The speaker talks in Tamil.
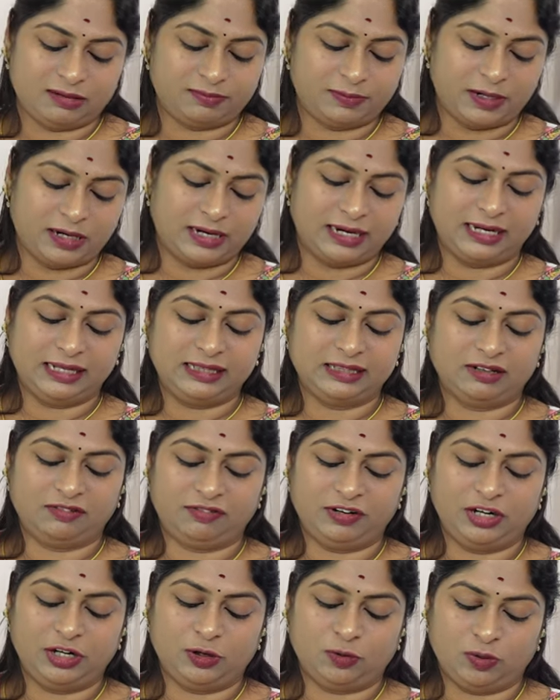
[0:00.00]
இருப்பாங்க இந்த
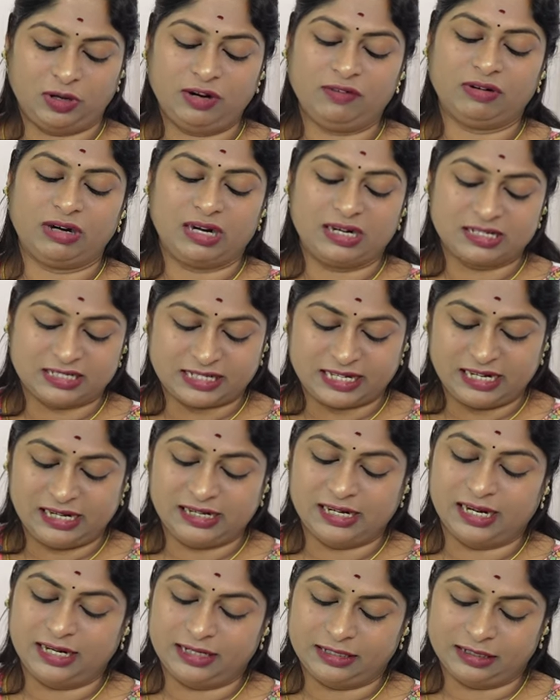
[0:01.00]
ஃபீல்டுக்குள்ளே இவங்களால
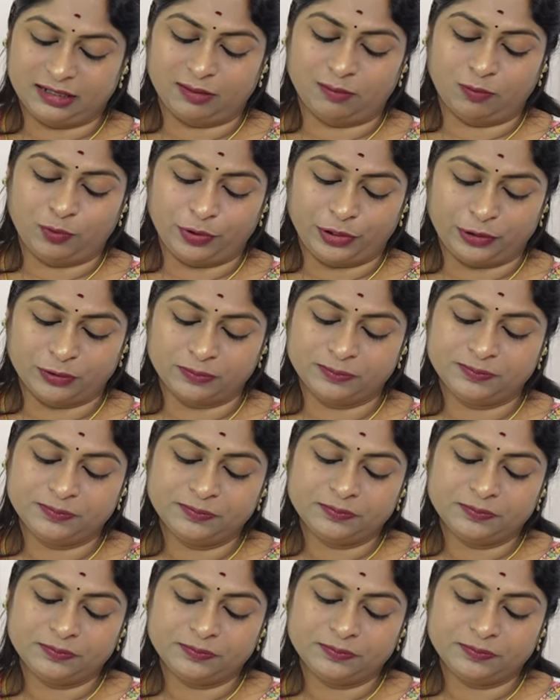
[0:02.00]
ஸ்கில்டாக இருக்க முடியும்